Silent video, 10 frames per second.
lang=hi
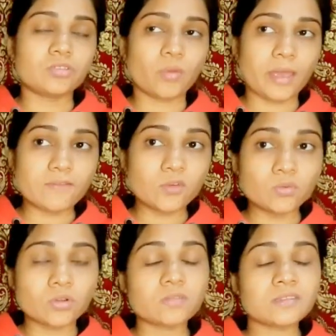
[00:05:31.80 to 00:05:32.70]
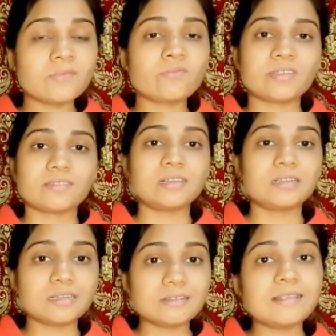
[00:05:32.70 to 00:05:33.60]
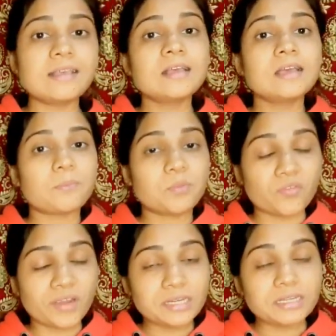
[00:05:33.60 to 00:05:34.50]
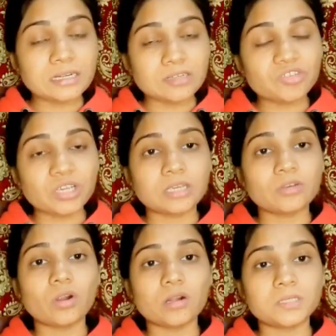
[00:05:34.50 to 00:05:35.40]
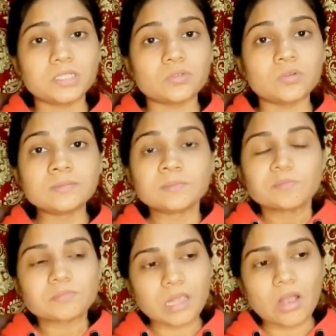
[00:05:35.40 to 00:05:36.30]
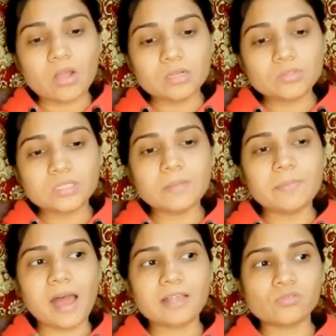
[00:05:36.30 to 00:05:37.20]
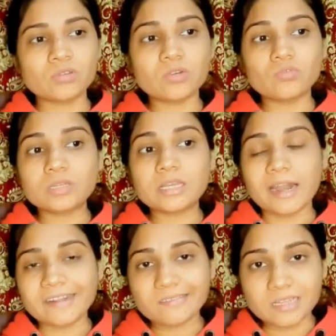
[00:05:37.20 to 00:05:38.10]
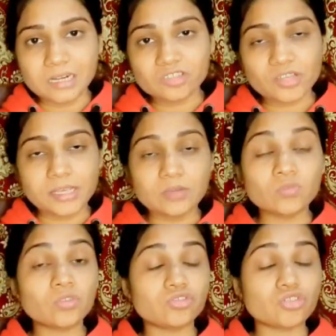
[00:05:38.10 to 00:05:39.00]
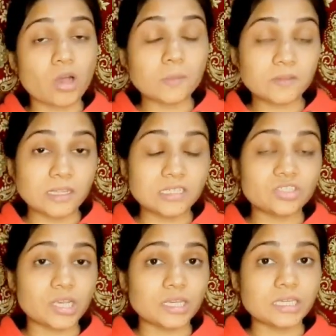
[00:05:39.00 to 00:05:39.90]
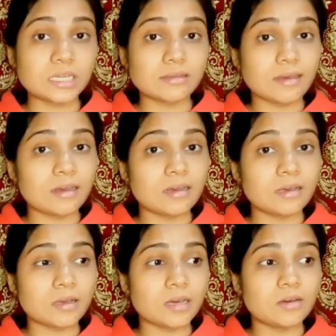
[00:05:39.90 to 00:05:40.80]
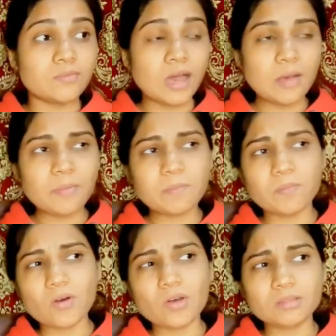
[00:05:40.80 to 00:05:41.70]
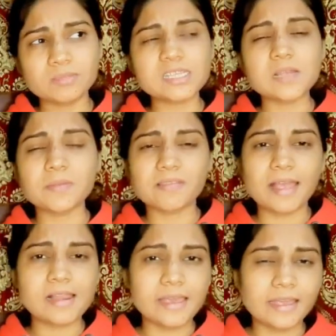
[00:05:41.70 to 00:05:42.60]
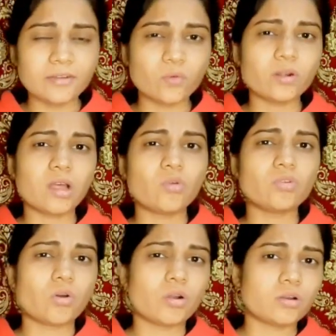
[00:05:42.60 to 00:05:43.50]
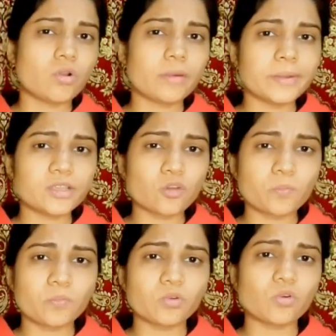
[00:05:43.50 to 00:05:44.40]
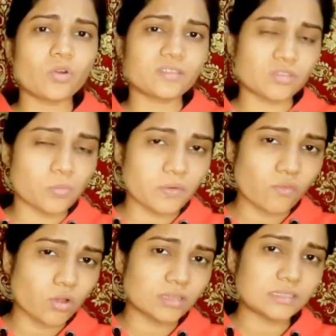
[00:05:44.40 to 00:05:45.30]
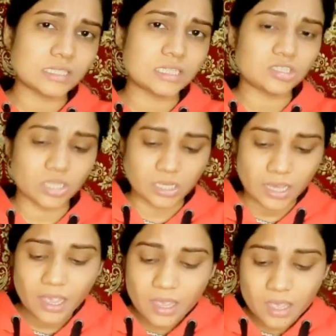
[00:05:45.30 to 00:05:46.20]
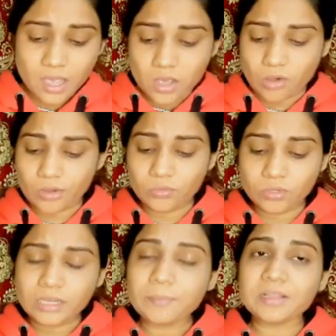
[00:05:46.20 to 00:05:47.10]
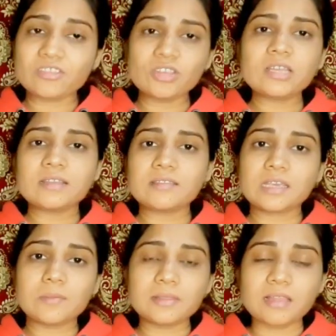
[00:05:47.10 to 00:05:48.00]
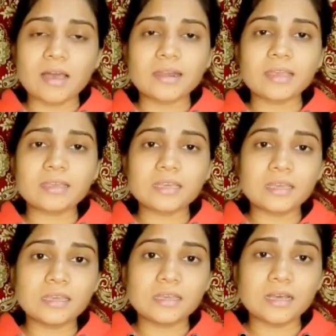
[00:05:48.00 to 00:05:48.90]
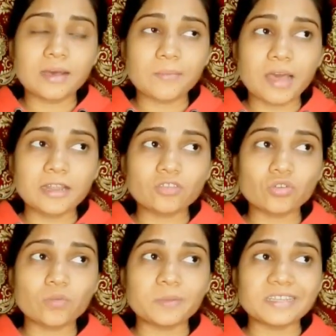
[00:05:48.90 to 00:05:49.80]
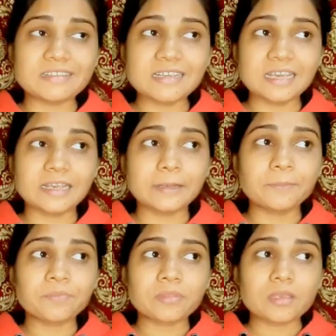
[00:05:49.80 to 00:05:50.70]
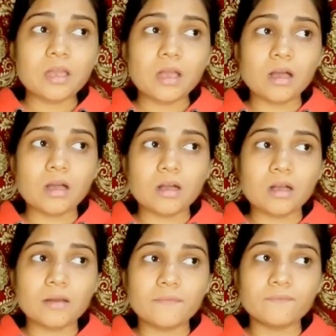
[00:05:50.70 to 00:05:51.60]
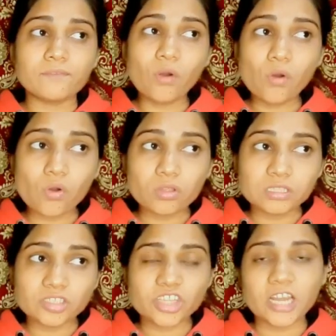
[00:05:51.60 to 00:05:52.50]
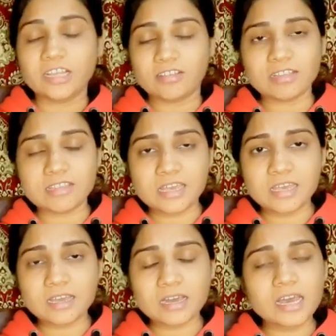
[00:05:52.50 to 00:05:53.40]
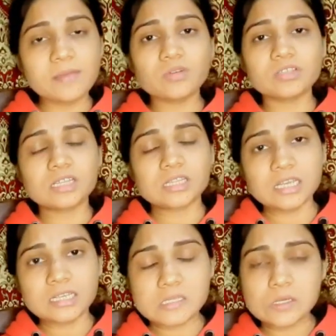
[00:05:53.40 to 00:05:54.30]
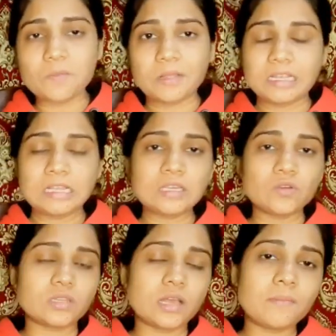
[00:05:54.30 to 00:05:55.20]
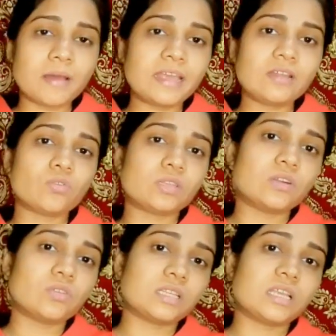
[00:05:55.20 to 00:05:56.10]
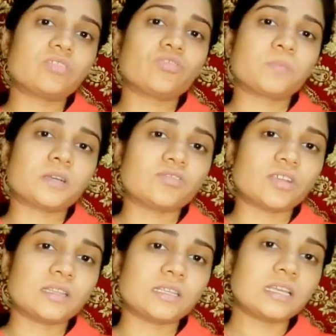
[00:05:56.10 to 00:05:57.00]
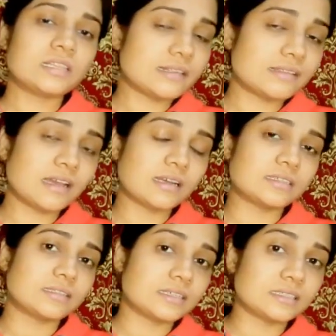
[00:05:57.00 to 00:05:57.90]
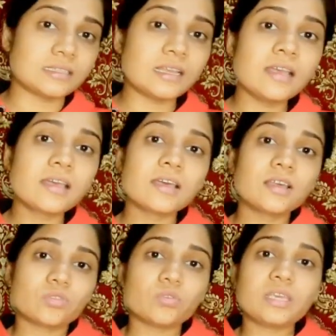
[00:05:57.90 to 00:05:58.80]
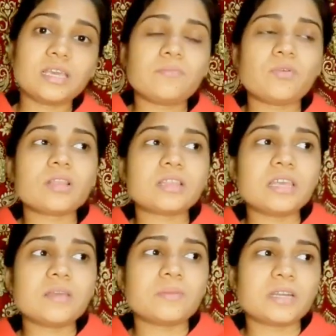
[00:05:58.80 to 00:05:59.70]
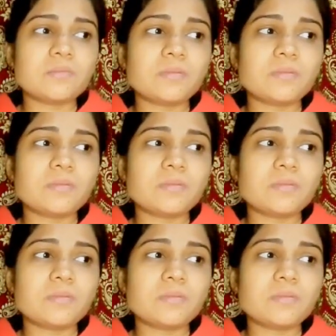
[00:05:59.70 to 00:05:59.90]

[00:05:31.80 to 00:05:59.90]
जो है वो उनको सेम फैसिलिटीज़ प्रोवाइड करनी चाहिए गवर्नमेंट को और दूसरी बात उनको उनके राइट्स देने चाहिए उनको जॉब्स देनी चाहिए वहाँ पर बहुत मसले मसाइल हैं नो डाउट और गवर्नमेंट के को इसके ऊपर फोकस करना चाहिए और उनके बच्चे हैं जैसे कि बता रहे हैं कि हमारे जो बच्चे हैं आ, वो चले जाते हैं गायब हो जाते हैं किसी को पता ही नहीं होता माएँ रोती रोते चुप कर जाती हैं इल्तजा करते करते तो ये बहुत ही बड़ी